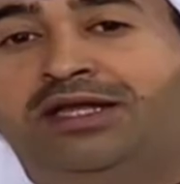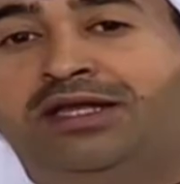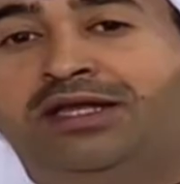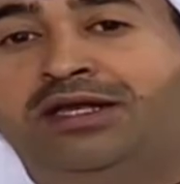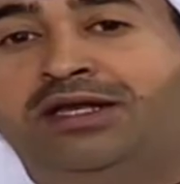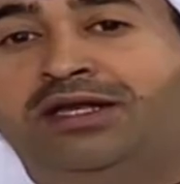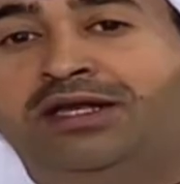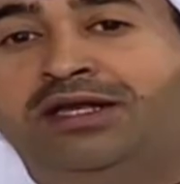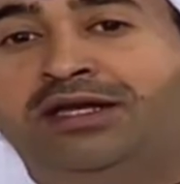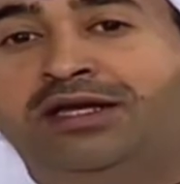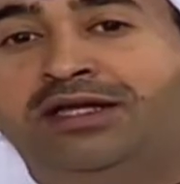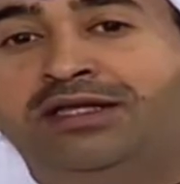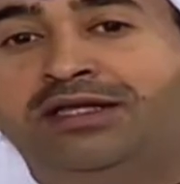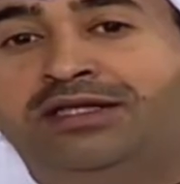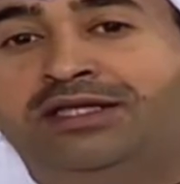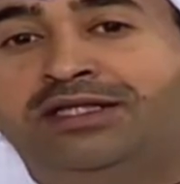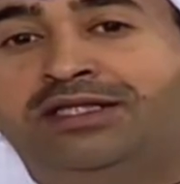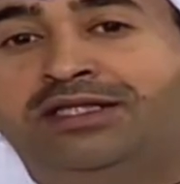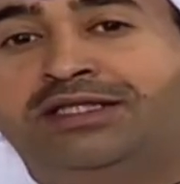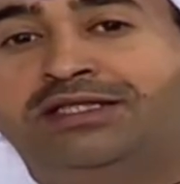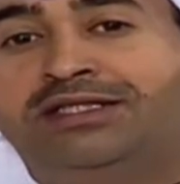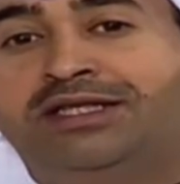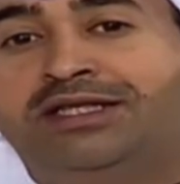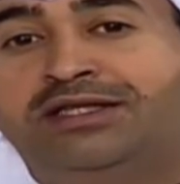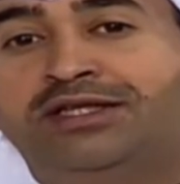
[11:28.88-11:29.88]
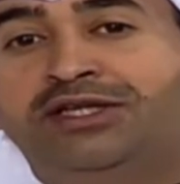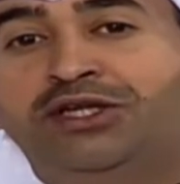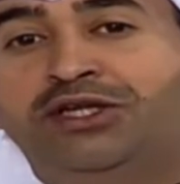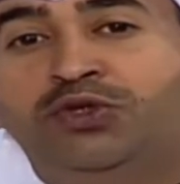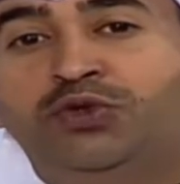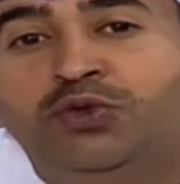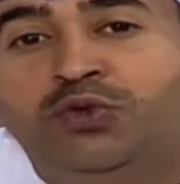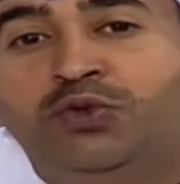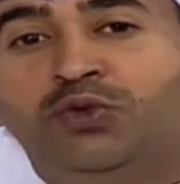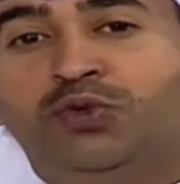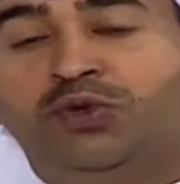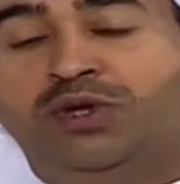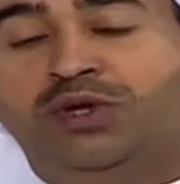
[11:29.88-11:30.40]
أنك أنت
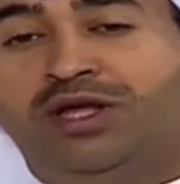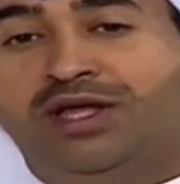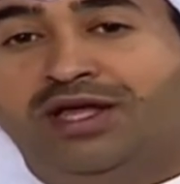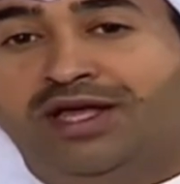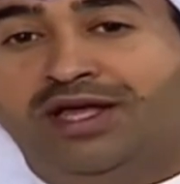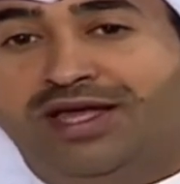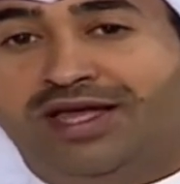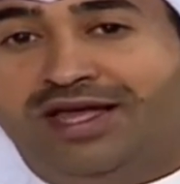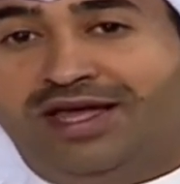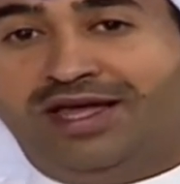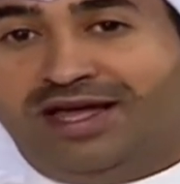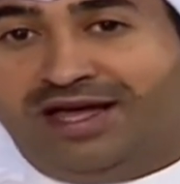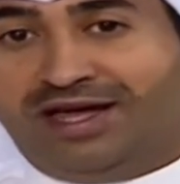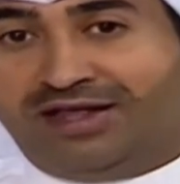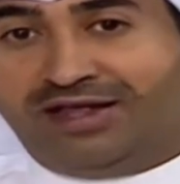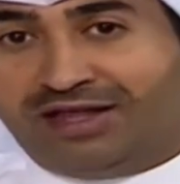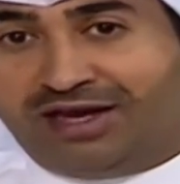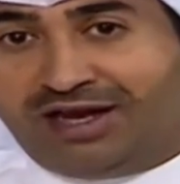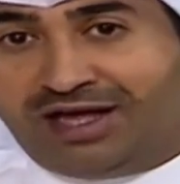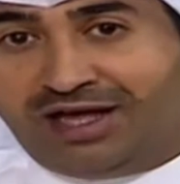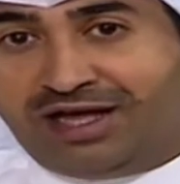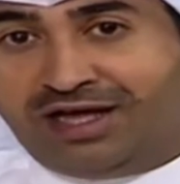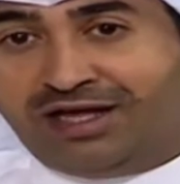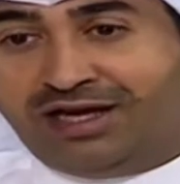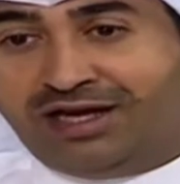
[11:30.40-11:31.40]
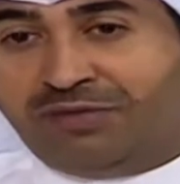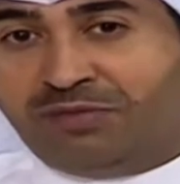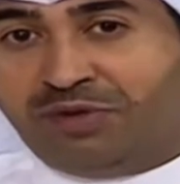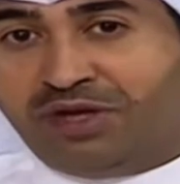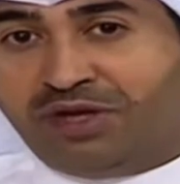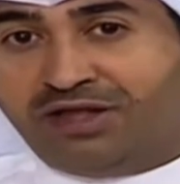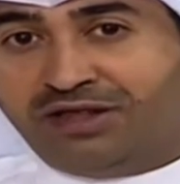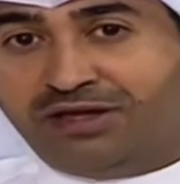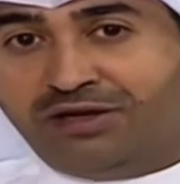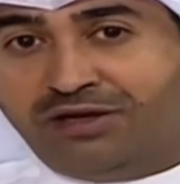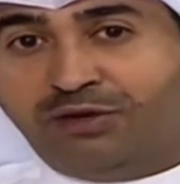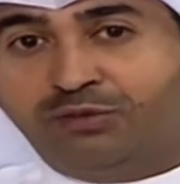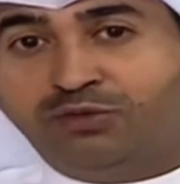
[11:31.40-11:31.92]
تستطيع دخول هذا
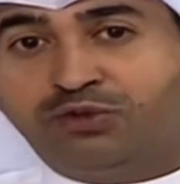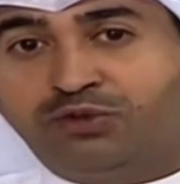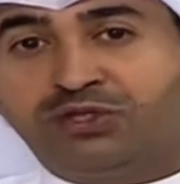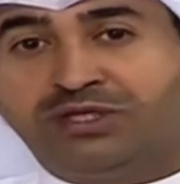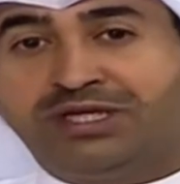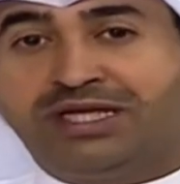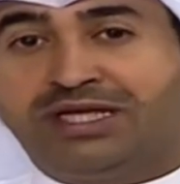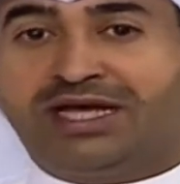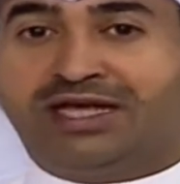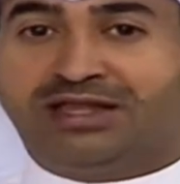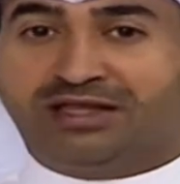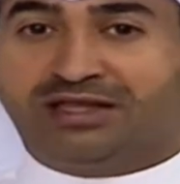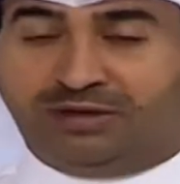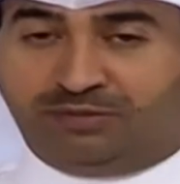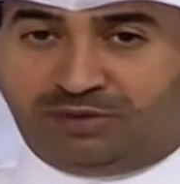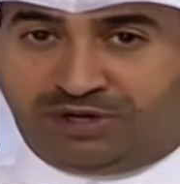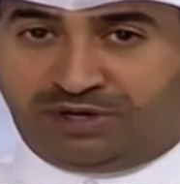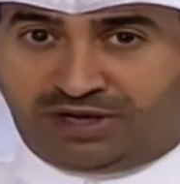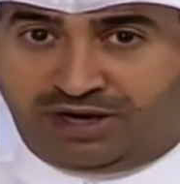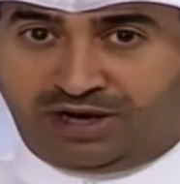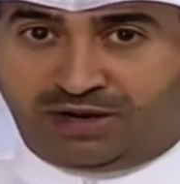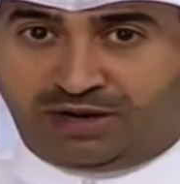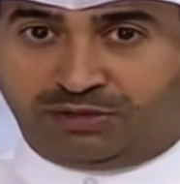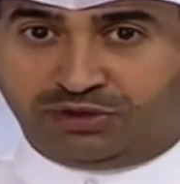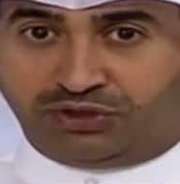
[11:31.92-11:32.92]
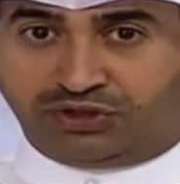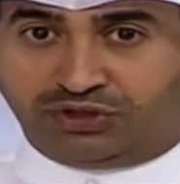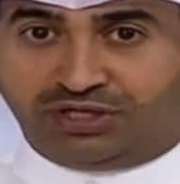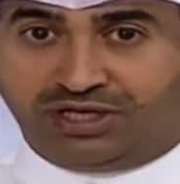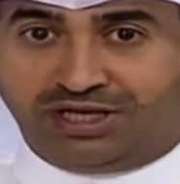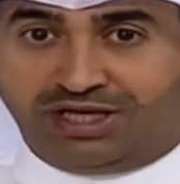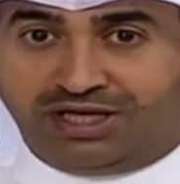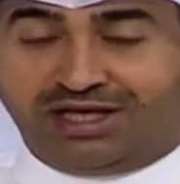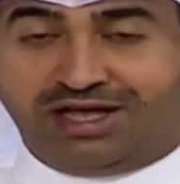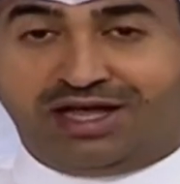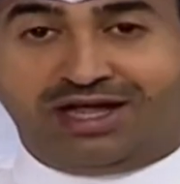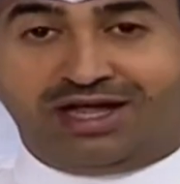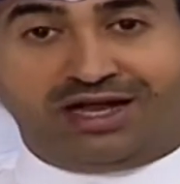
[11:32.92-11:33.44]
العالم هذه الأمسية هذا البرنامج
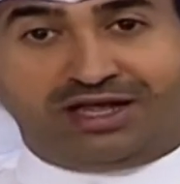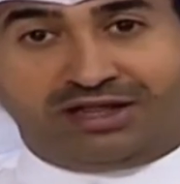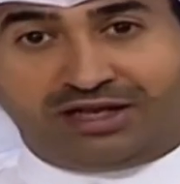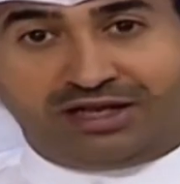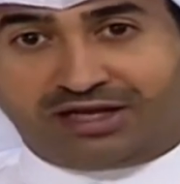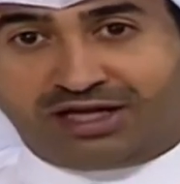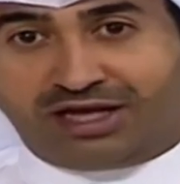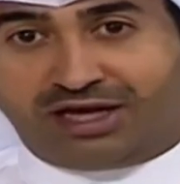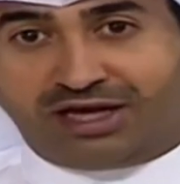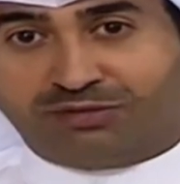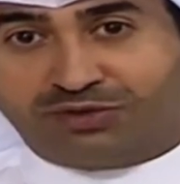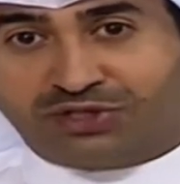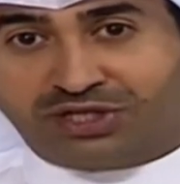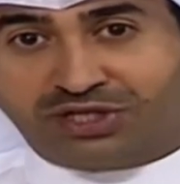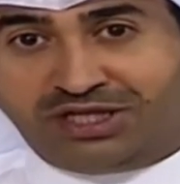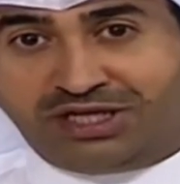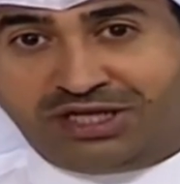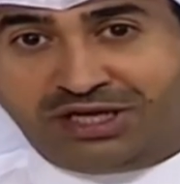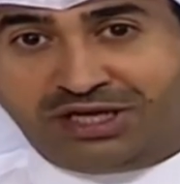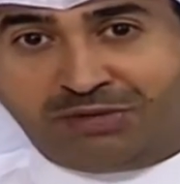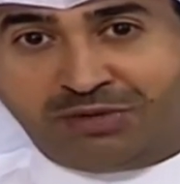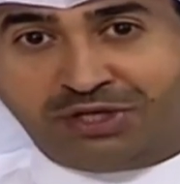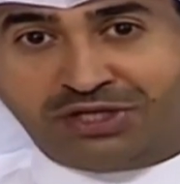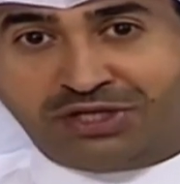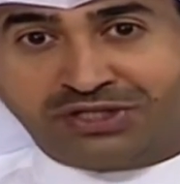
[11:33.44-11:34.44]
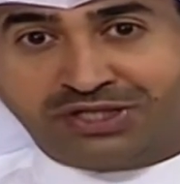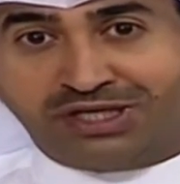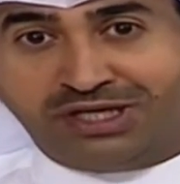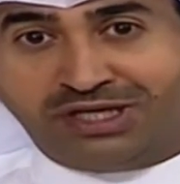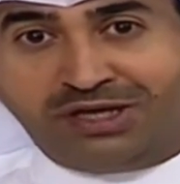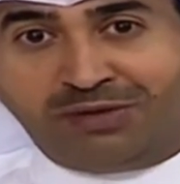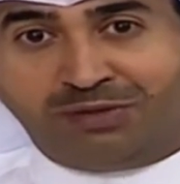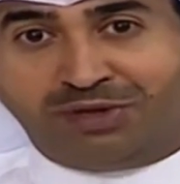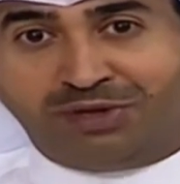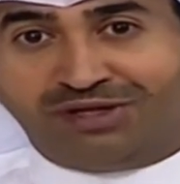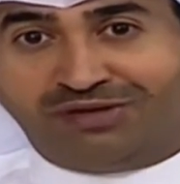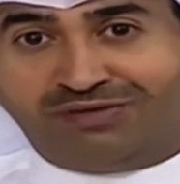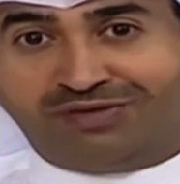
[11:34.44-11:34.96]
هل هذا الكلام صحيح أم غير
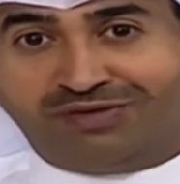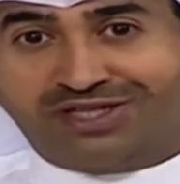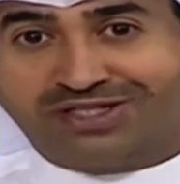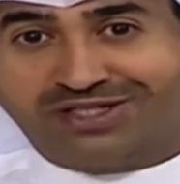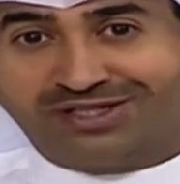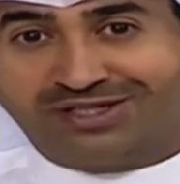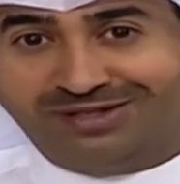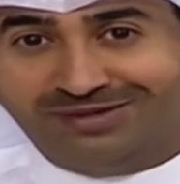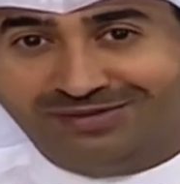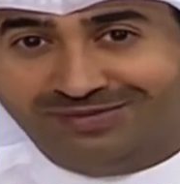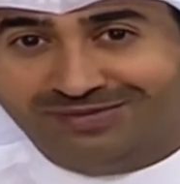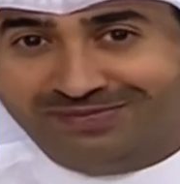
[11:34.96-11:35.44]
صحيح بعد الفاصل